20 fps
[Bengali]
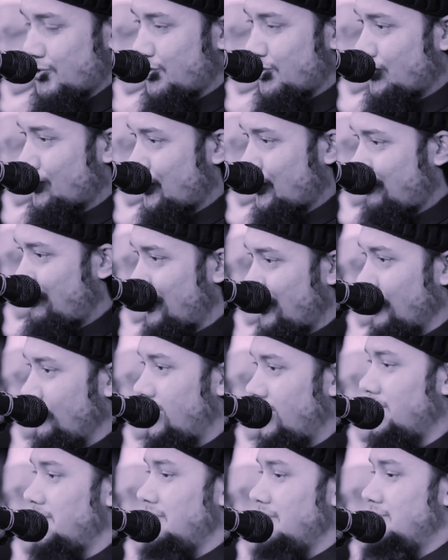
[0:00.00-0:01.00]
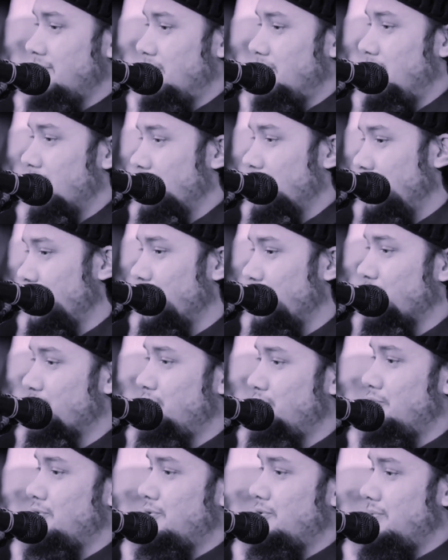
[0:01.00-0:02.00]
ছোট ছোট পরিবার বিভক্ত
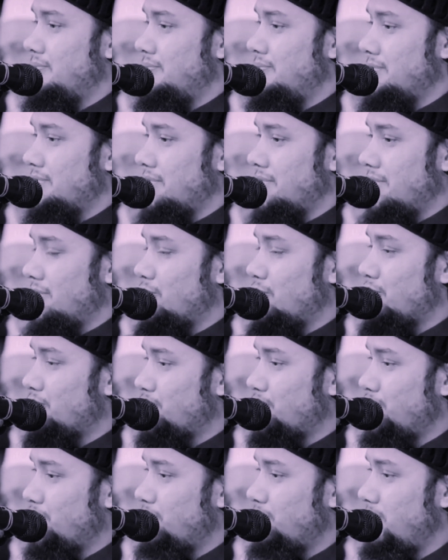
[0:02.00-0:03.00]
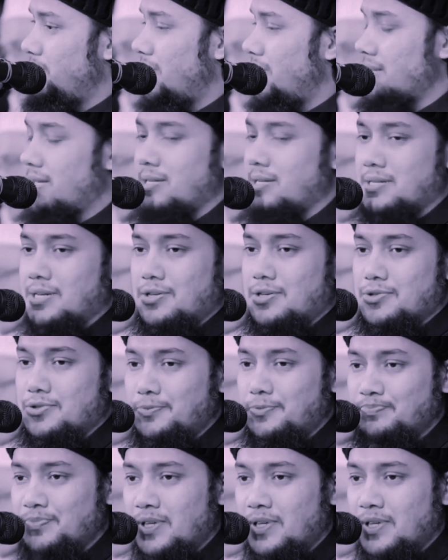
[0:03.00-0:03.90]
গোজ্য সেখানে গোজ্য বিভাগ আছে কিছু